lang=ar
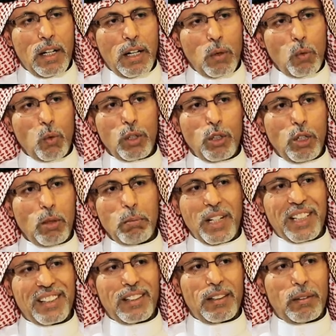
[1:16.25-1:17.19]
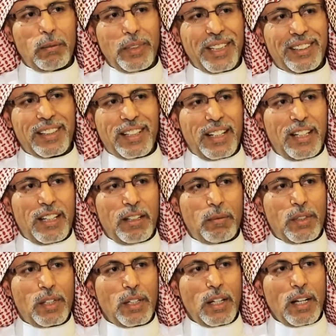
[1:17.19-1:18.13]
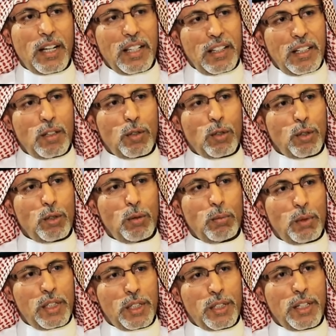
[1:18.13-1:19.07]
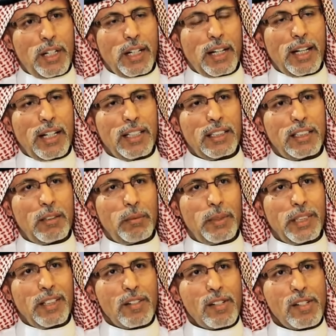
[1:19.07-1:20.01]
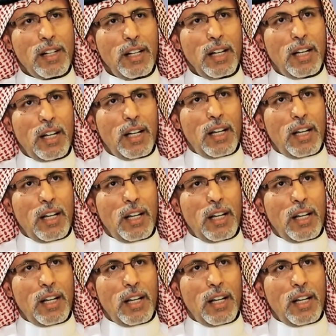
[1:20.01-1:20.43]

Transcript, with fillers: اول يوم ما ما تكلمت اخذنا الكتب والاشياء كانت المدرسه